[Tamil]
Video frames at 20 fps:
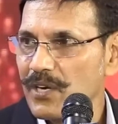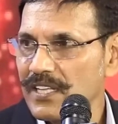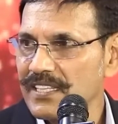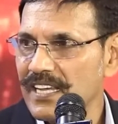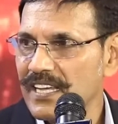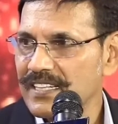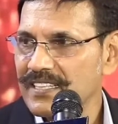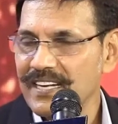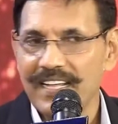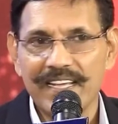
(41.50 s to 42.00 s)
ஒரே
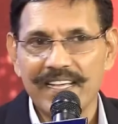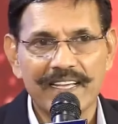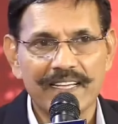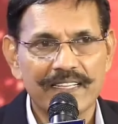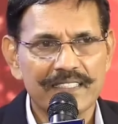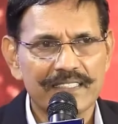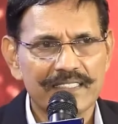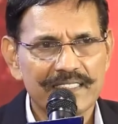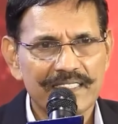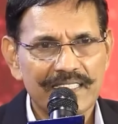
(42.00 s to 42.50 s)
நேரத்தில்
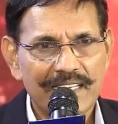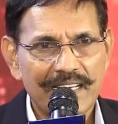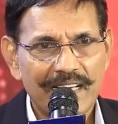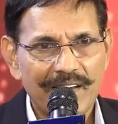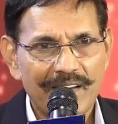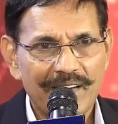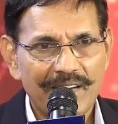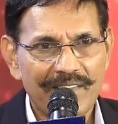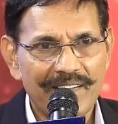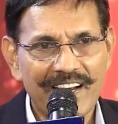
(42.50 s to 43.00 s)

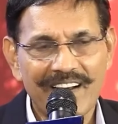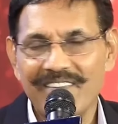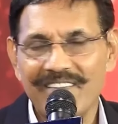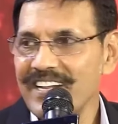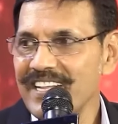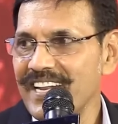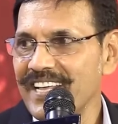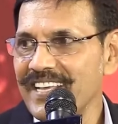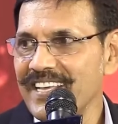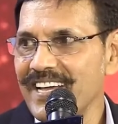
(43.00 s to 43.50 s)
வேற
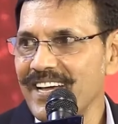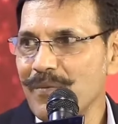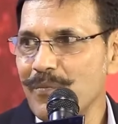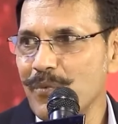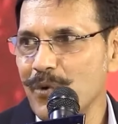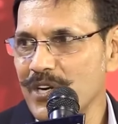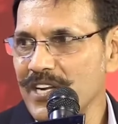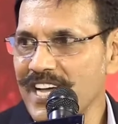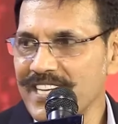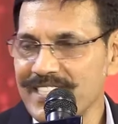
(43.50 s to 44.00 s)
வழி இல்லையா
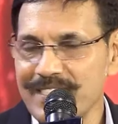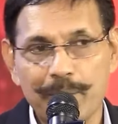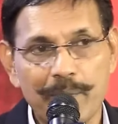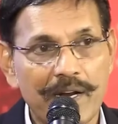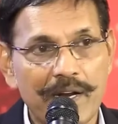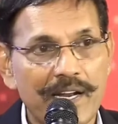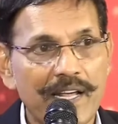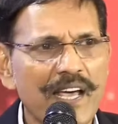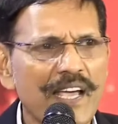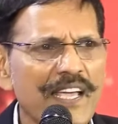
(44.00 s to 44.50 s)
பொண்ணு
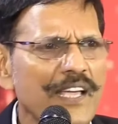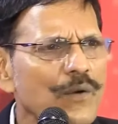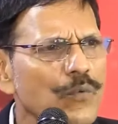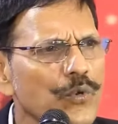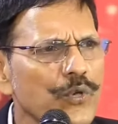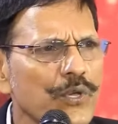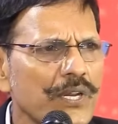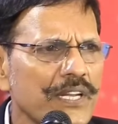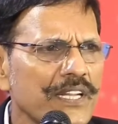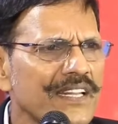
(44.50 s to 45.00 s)
ஆசைப்படுறா
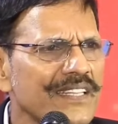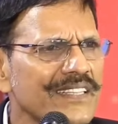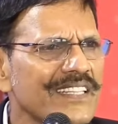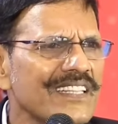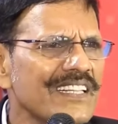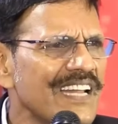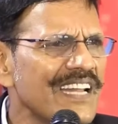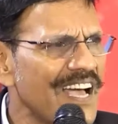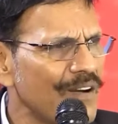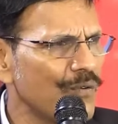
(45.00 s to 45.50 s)
என் உயிர்
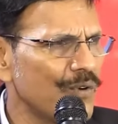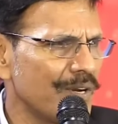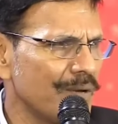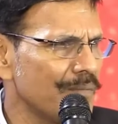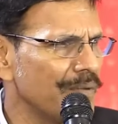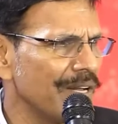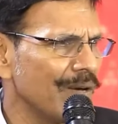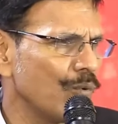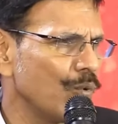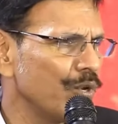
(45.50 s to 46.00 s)
இருந்ததுன்னா
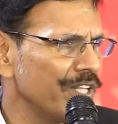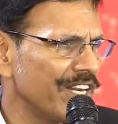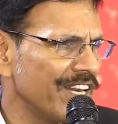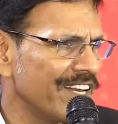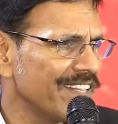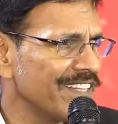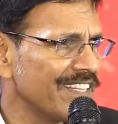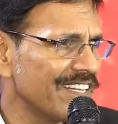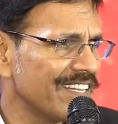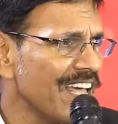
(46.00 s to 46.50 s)
உடம்புல
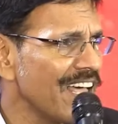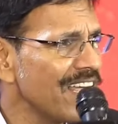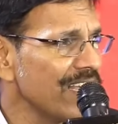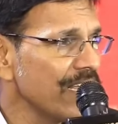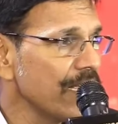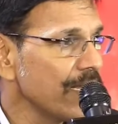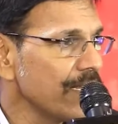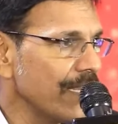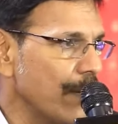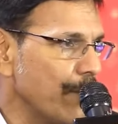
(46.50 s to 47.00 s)
உயிர் இருந்ததுன்னா
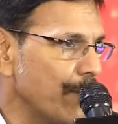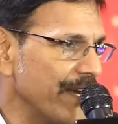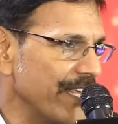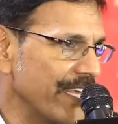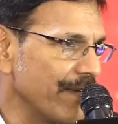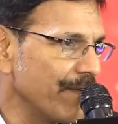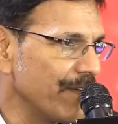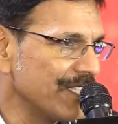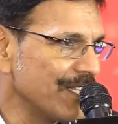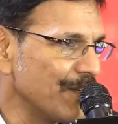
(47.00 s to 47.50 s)
நான்
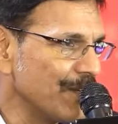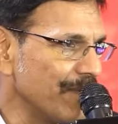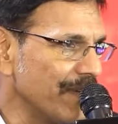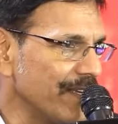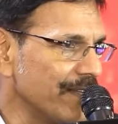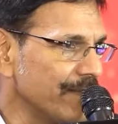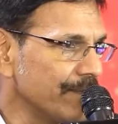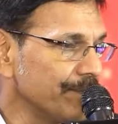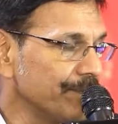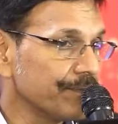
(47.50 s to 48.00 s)
படிக்க
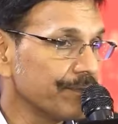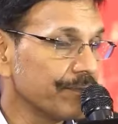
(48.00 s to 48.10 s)
வச்சிருவேன்